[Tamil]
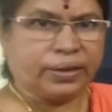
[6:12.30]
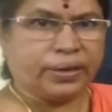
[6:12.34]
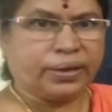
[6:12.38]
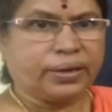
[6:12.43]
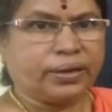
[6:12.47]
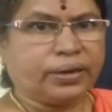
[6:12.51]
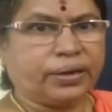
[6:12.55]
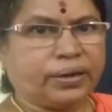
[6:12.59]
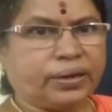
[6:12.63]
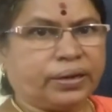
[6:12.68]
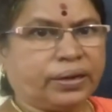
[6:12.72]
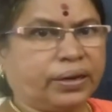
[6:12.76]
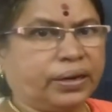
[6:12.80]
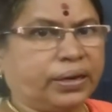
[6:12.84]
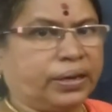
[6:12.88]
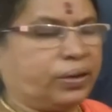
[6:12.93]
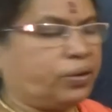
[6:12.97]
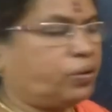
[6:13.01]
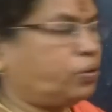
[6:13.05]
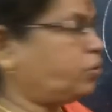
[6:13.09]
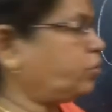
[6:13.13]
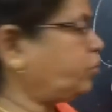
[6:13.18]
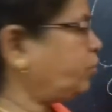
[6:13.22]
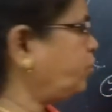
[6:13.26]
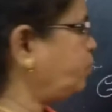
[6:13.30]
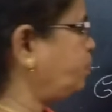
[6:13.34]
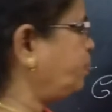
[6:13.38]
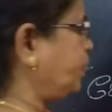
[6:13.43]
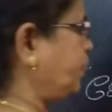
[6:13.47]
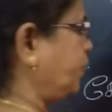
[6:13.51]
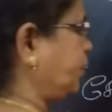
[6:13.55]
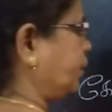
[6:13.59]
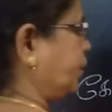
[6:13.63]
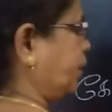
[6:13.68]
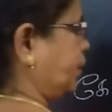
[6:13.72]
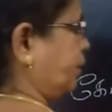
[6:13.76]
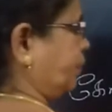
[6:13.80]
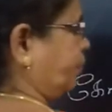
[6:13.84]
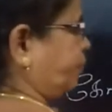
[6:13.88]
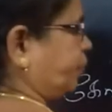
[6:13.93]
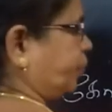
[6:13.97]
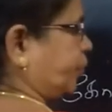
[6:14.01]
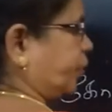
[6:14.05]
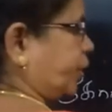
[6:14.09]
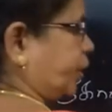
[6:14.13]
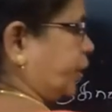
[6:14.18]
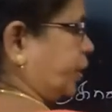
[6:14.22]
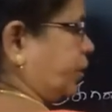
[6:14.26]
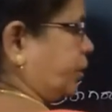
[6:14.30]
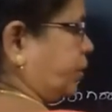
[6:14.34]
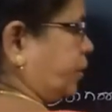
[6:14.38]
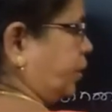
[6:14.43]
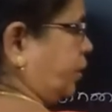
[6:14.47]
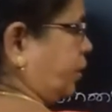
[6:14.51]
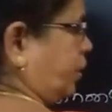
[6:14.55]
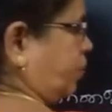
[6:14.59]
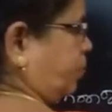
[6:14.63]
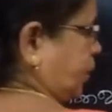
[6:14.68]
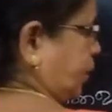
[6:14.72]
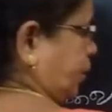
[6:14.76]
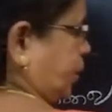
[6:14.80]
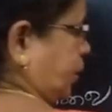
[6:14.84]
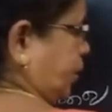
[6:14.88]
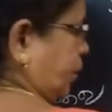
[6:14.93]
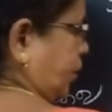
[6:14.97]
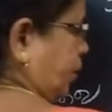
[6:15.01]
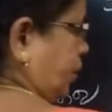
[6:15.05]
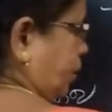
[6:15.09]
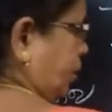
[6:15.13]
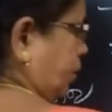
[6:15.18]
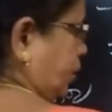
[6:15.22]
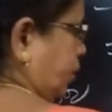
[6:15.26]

இருக்குது நீ கோத்ரூ பண்ணிக்க கெழுக்கள் அப்படின்னா